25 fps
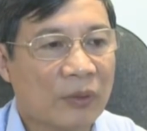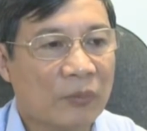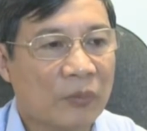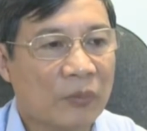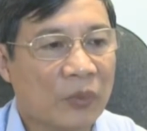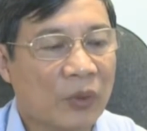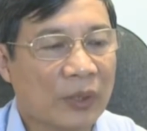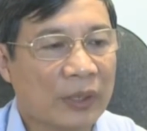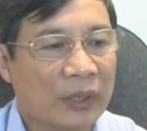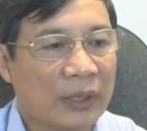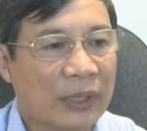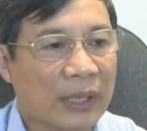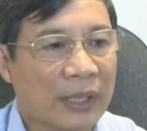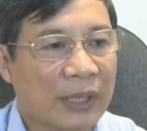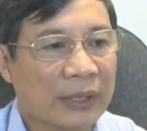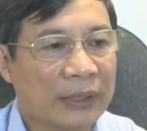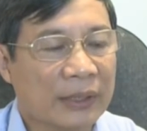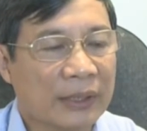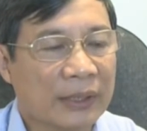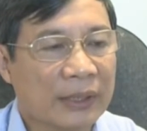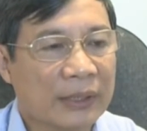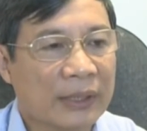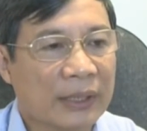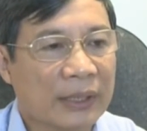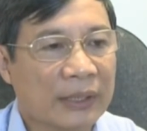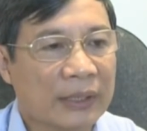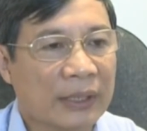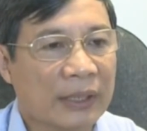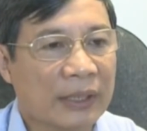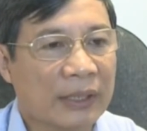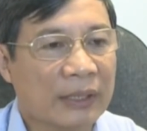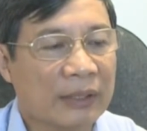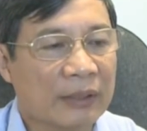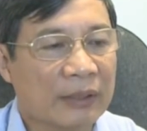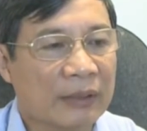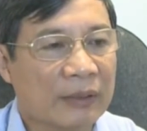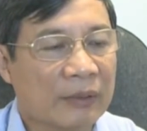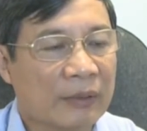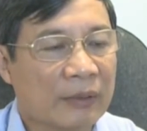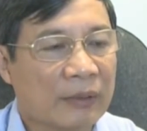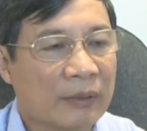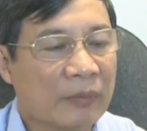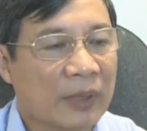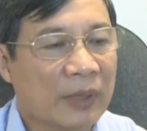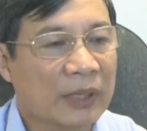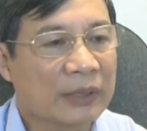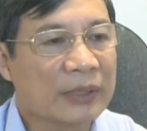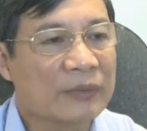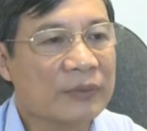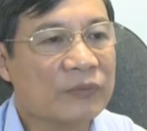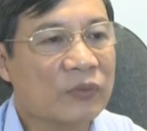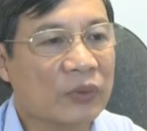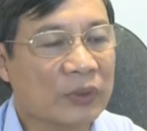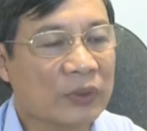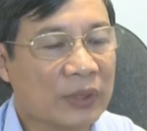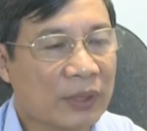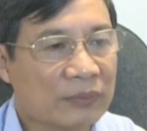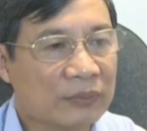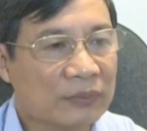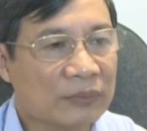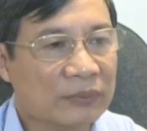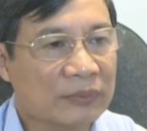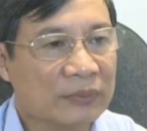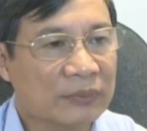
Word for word: một là những cái ngành nghề mang tính phổ thông